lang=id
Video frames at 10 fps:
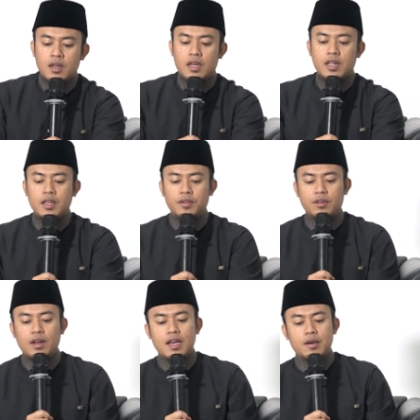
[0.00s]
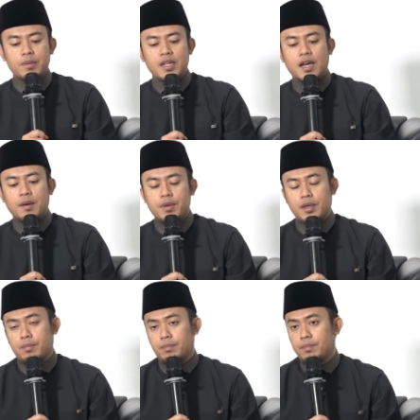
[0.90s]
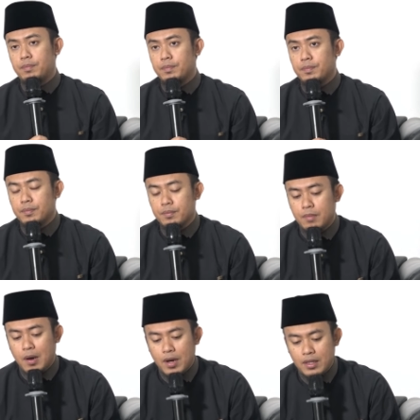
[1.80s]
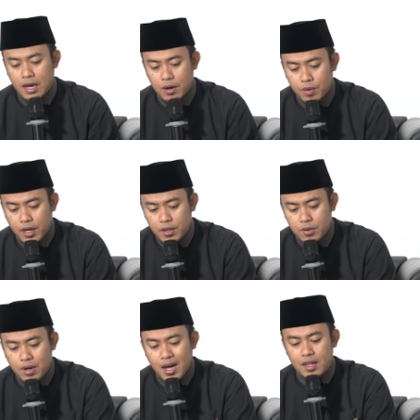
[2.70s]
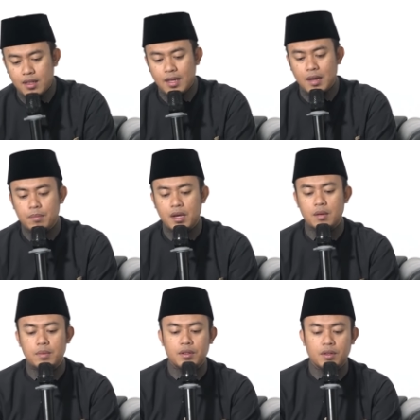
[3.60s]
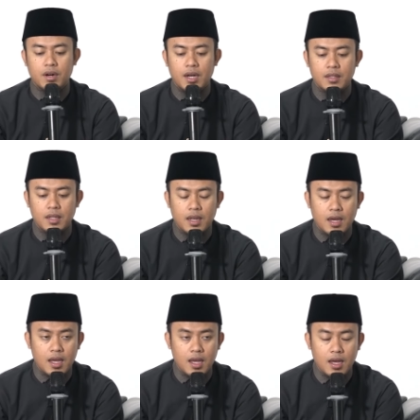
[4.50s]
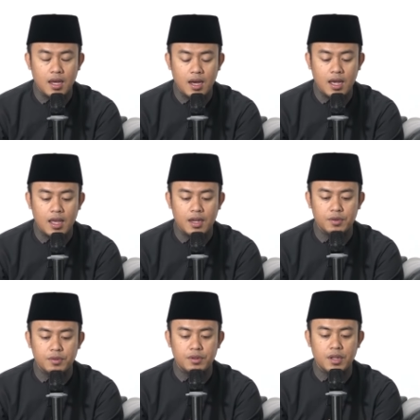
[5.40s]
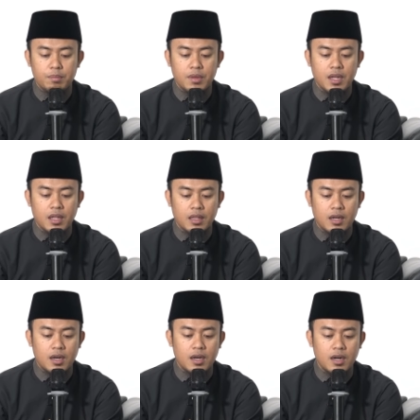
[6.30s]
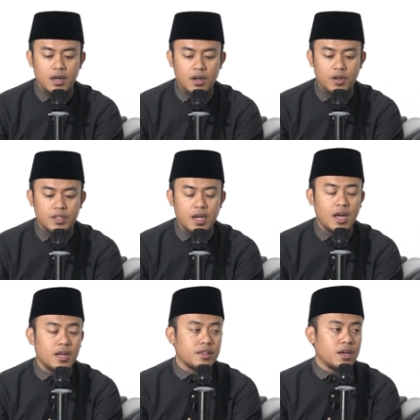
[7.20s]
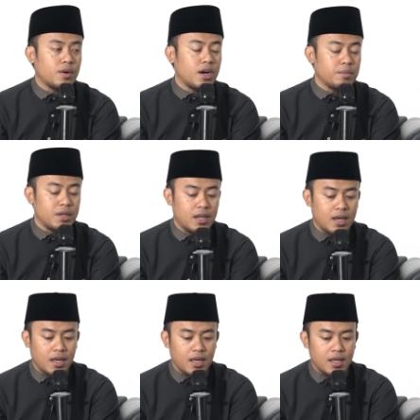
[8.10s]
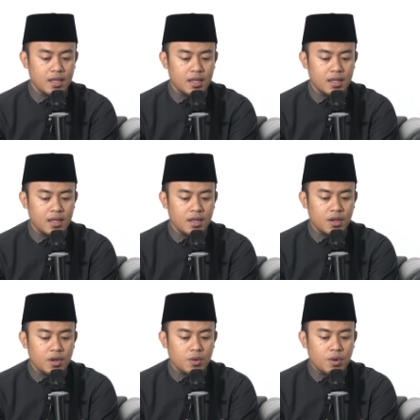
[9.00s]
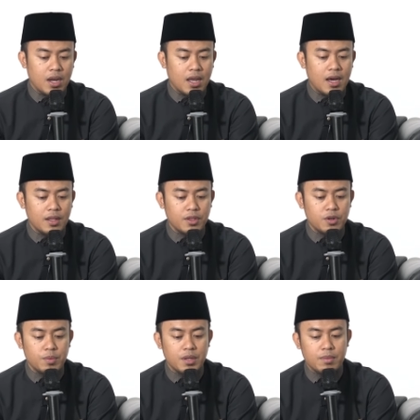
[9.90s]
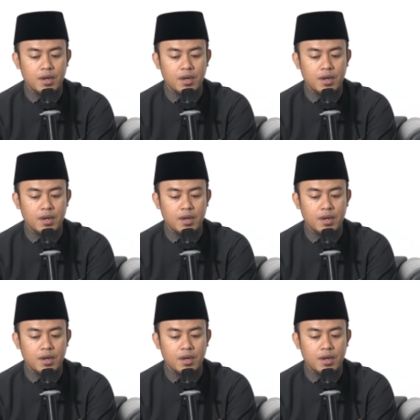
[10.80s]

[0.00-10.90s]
dari Tolak bin Habib bahwa takwa itu mal bi taatillah ala nuri minallah roja'an thawabillah wal hadru min